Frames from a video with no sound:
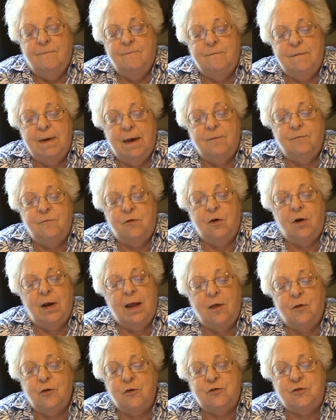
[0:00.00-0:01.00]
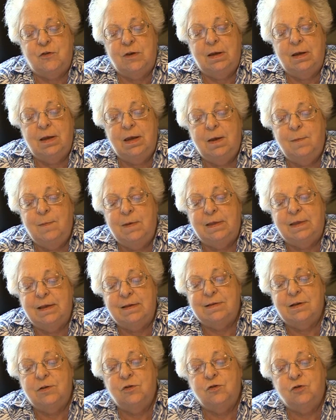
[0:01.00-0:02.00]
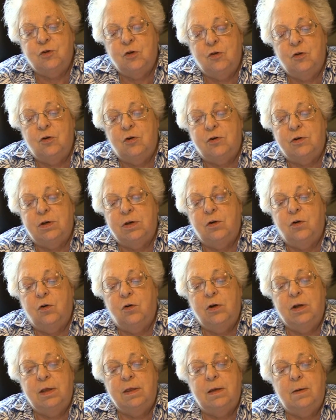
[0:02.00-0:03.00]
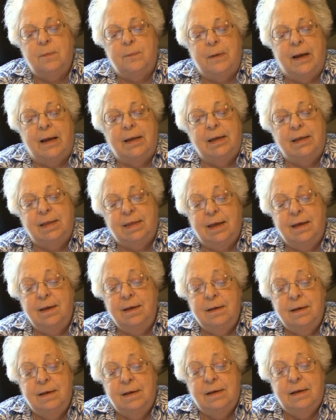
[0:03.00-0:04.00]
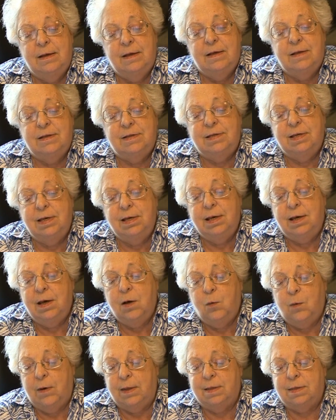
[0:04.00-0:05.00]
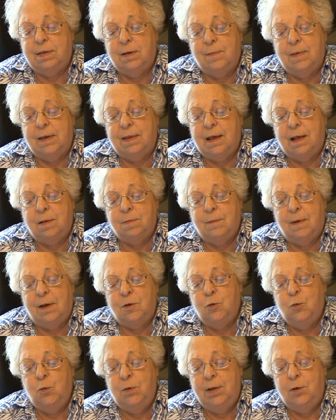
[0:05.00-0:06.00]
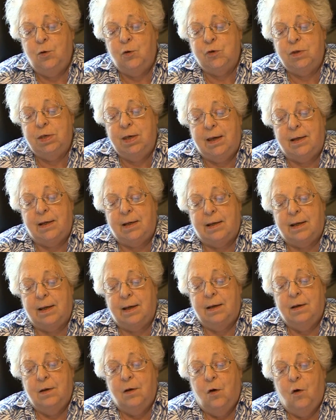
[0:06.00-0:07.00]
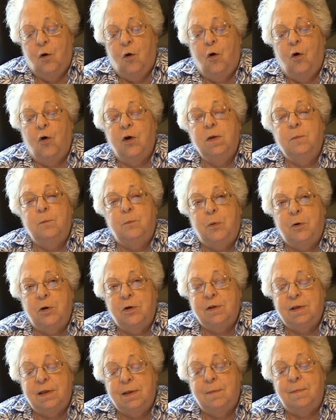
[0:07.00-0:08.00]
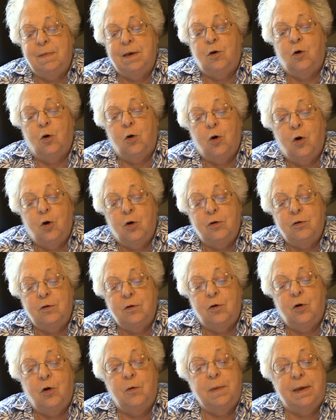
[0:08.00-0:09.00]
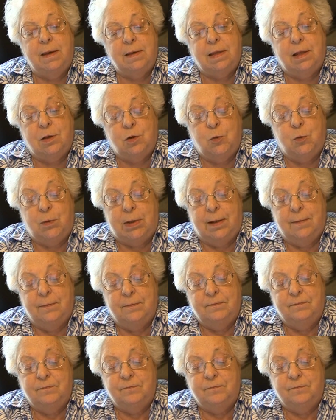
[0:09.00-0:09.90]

Me han violado sin límites en todos los rincones del planeta, sin que cuente mi edad madura o tierna, o importe mi color o mi estatura.